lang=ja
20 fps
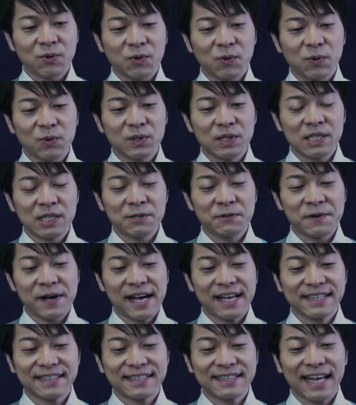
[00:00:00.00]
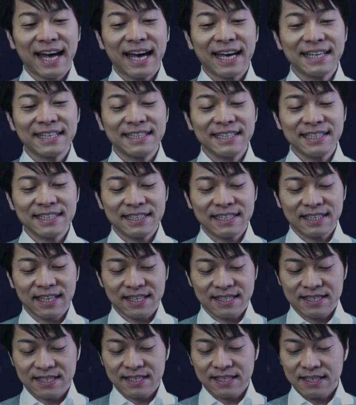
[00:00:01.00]
コーヒーは大人気
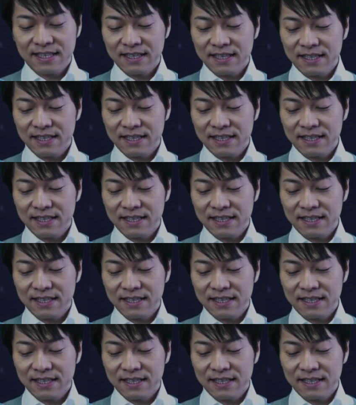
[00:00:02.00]
です